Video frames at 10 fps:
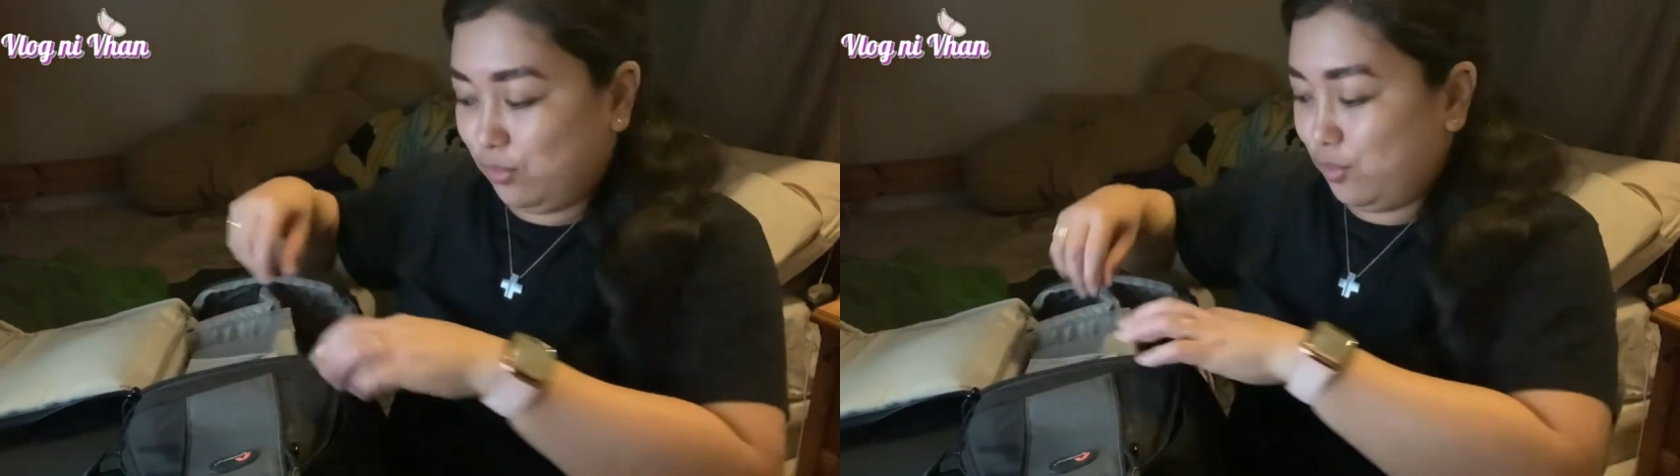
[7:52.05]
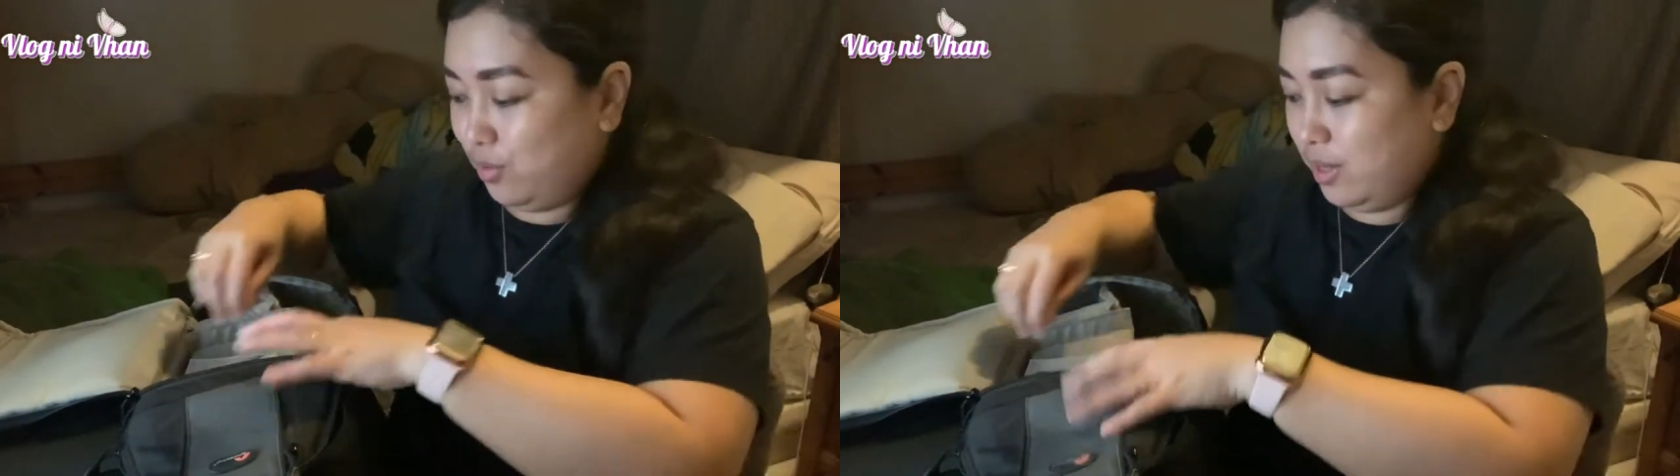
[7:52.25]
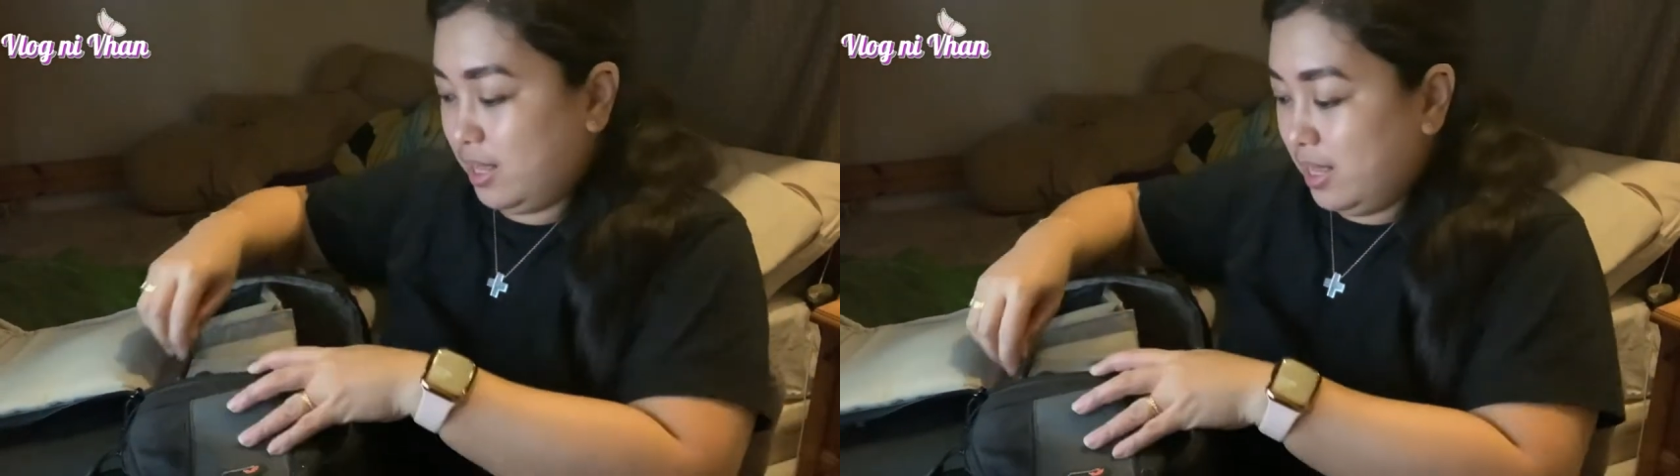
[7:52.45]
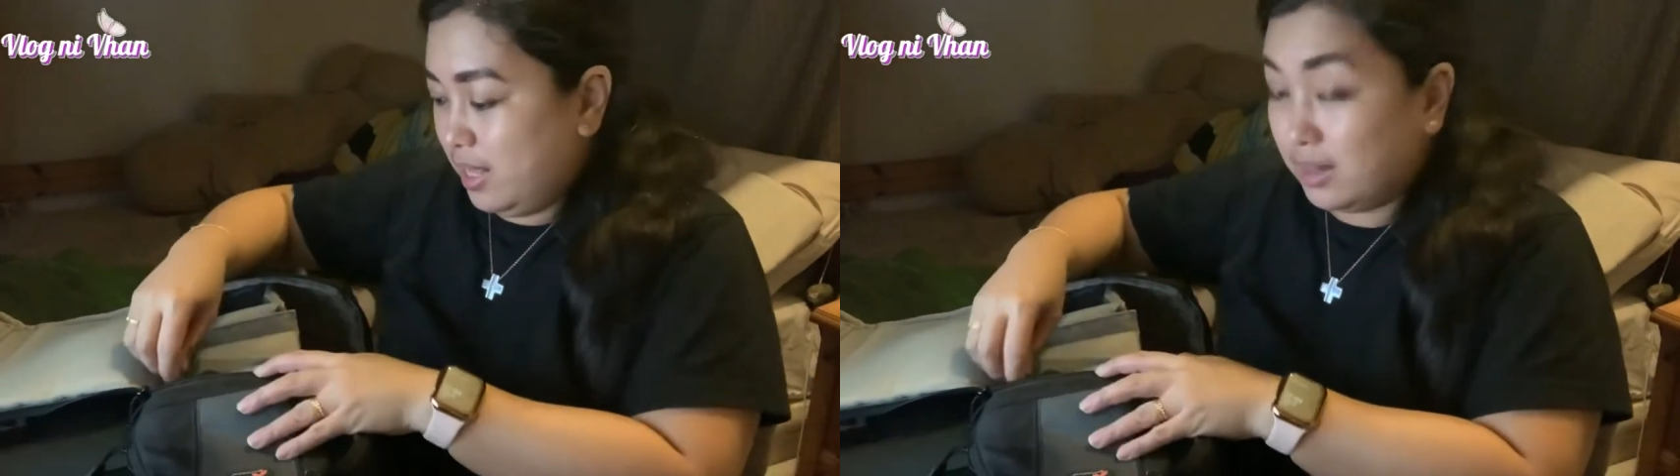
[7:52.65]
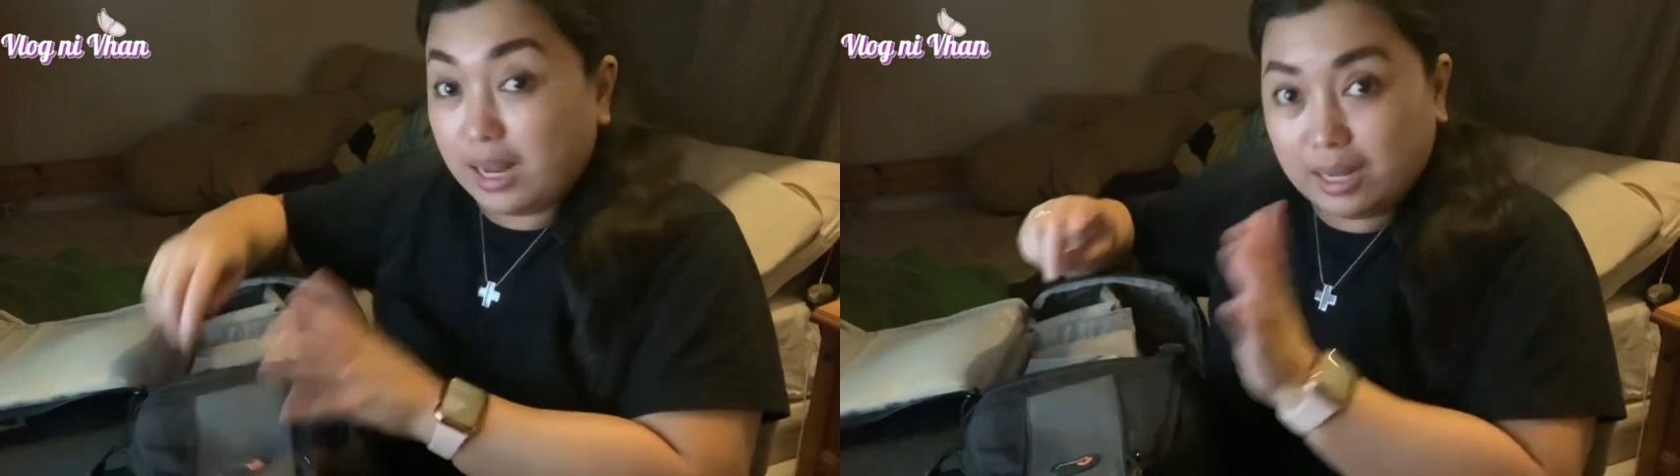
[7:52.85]
nun.
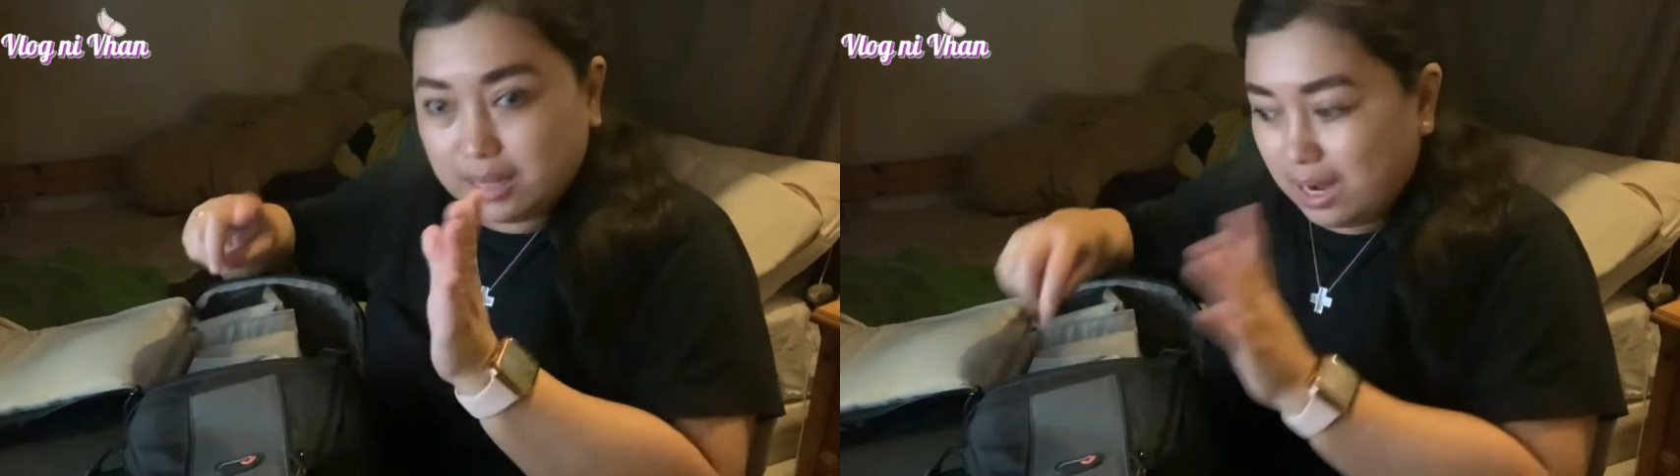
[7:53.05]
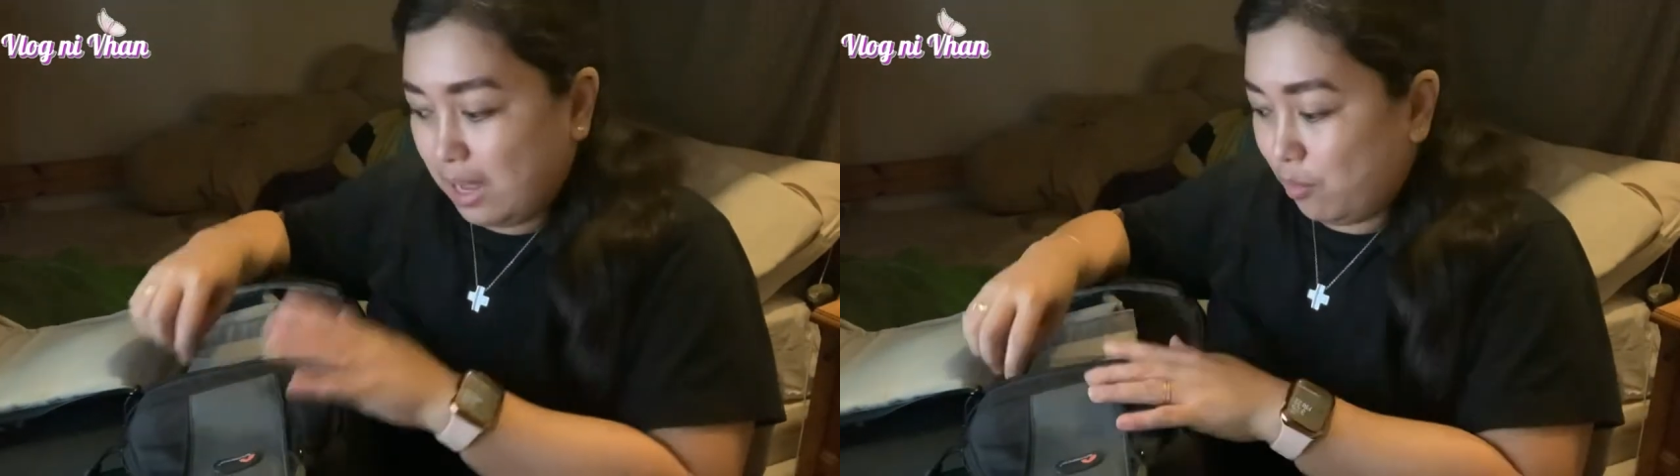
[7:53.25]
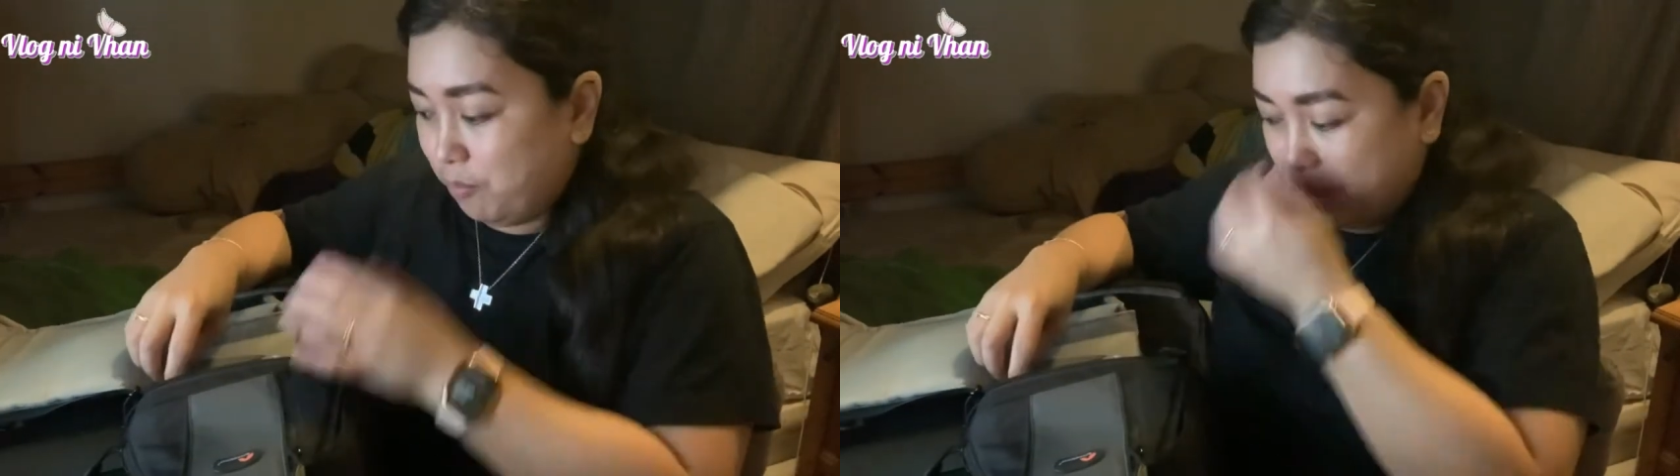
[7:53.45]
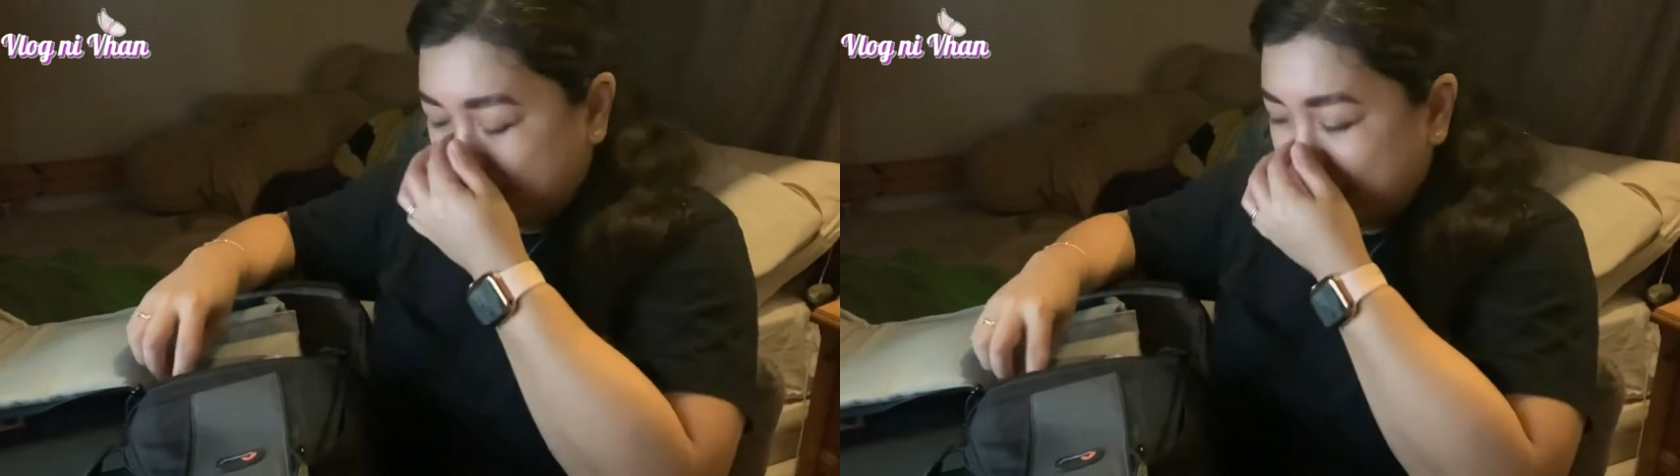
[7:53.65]
Daladala ko pa.